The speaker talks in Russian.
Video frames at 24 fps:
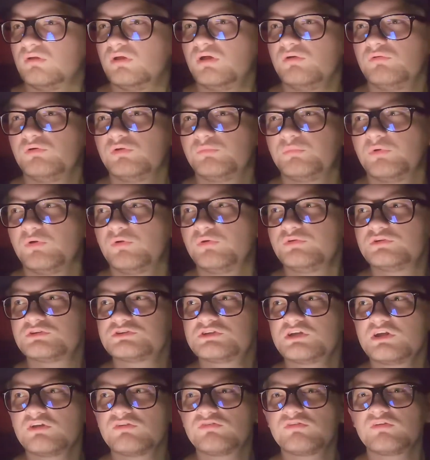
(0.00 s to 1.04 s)
А вот, походу,
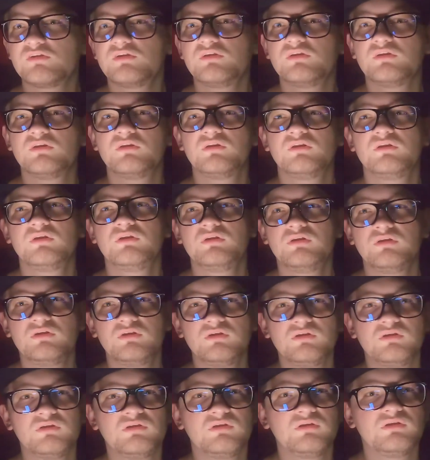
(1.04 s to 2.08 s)
штрих стоит.
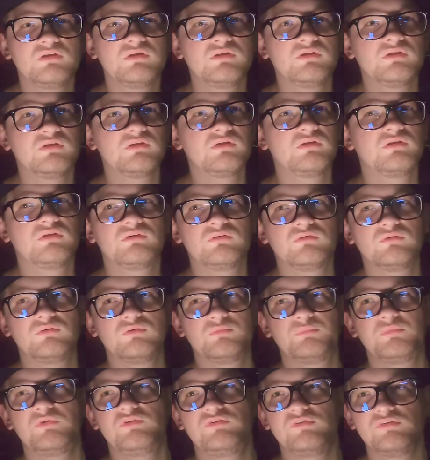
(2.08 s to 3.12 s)

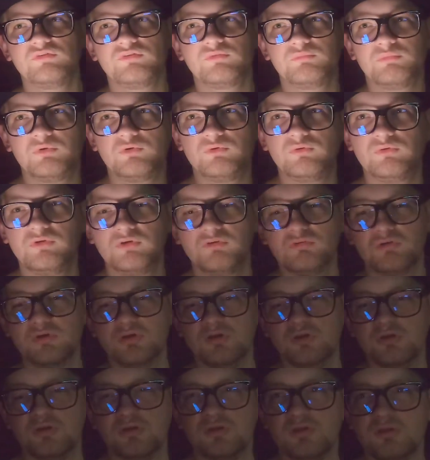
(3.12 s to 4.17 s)
Ого, писец он, походу,
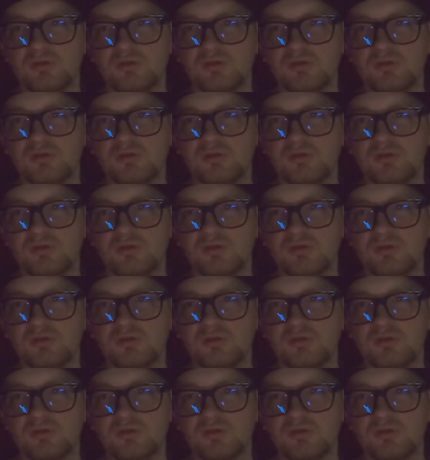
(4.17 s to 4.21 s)
наваленный.